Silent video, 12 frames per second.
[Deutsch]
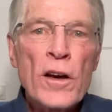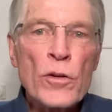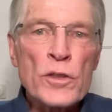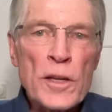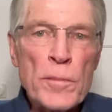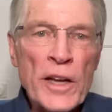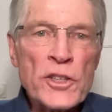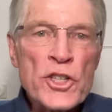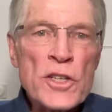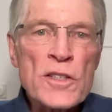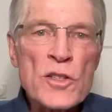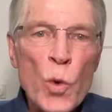und den
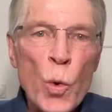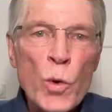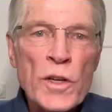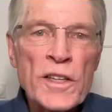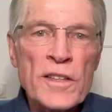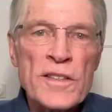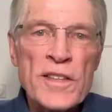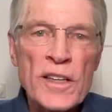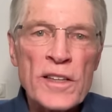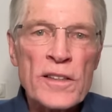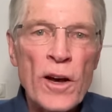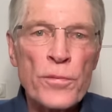Menschen so die
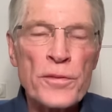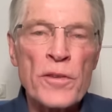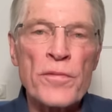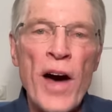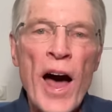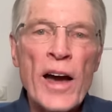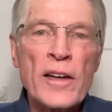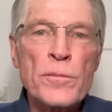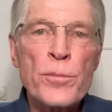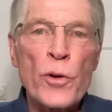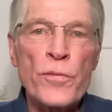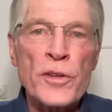Sicht auf die
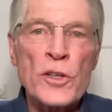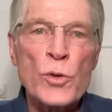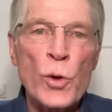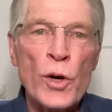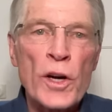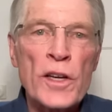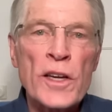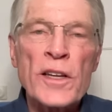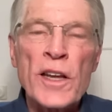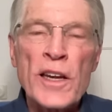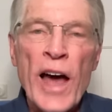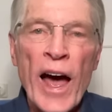wahren Profiteure in
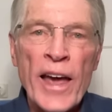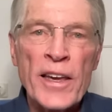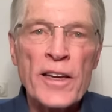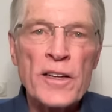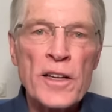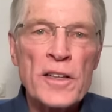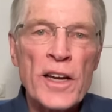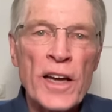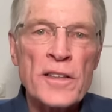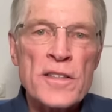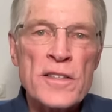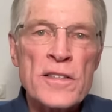den eigenen
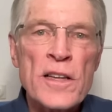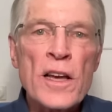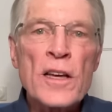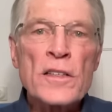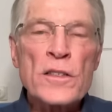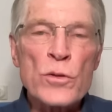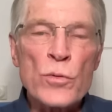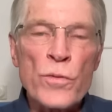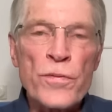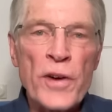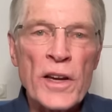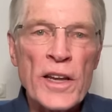Grenzen zu
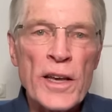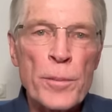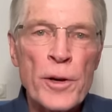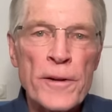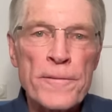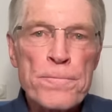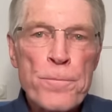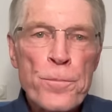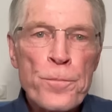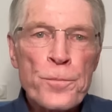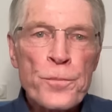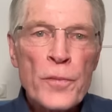vernebeln.
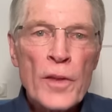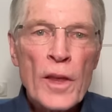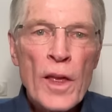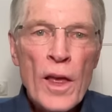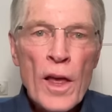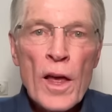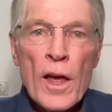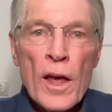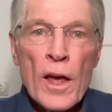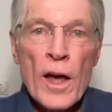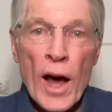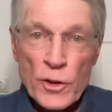
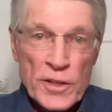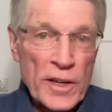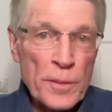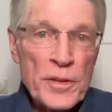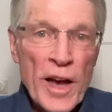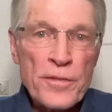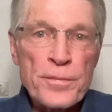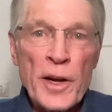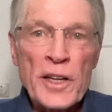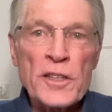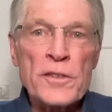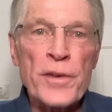Außerdem darf
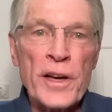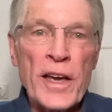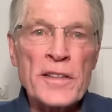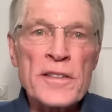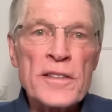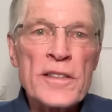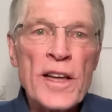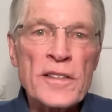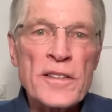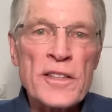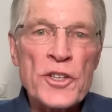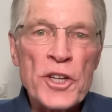man nicht vergessen,
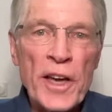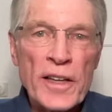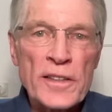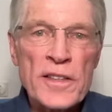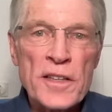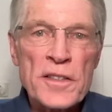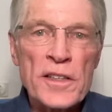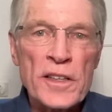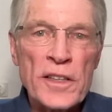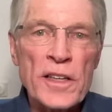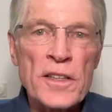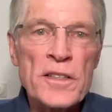dass die Schrecken des
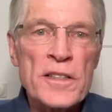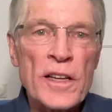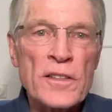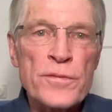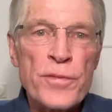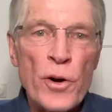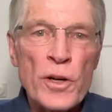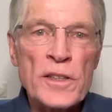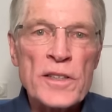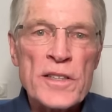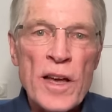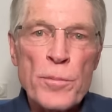Krieges das
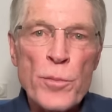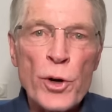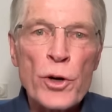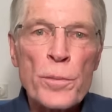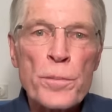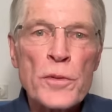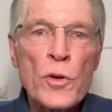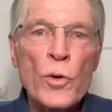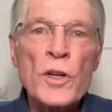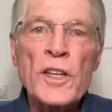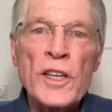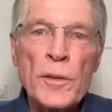Volk zermürben
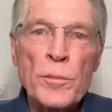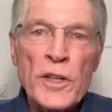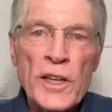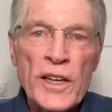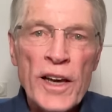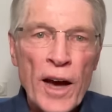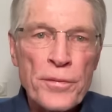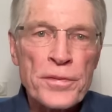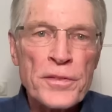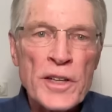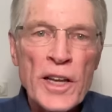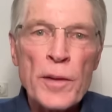und ihm die
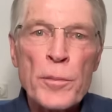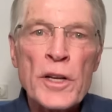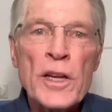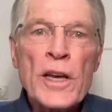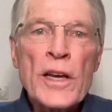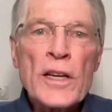Kraft nehmen,